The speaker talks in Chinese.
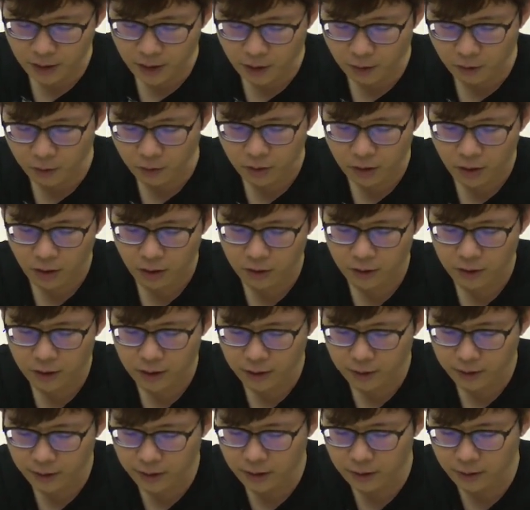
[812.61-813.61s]
de ru，好，就
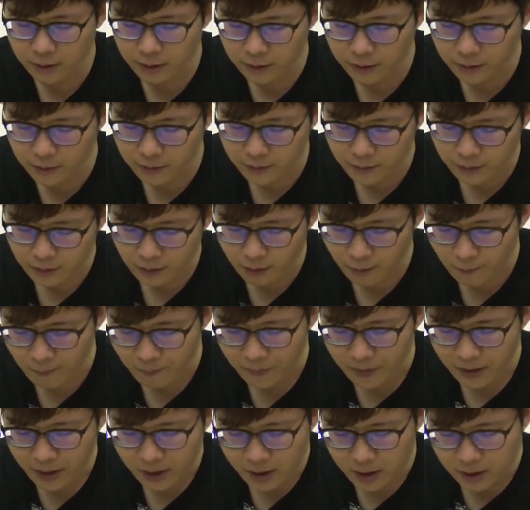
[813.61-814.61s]
一定的意思哈。
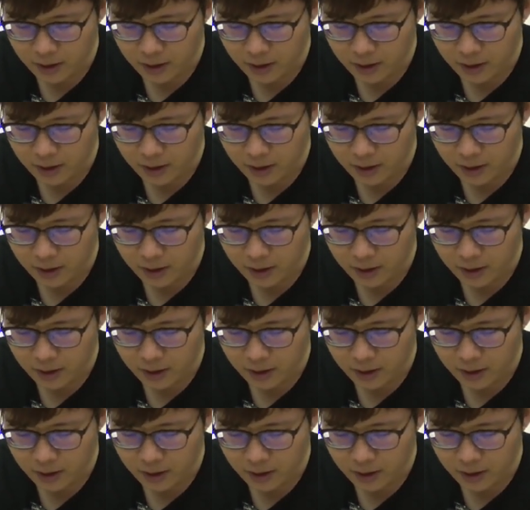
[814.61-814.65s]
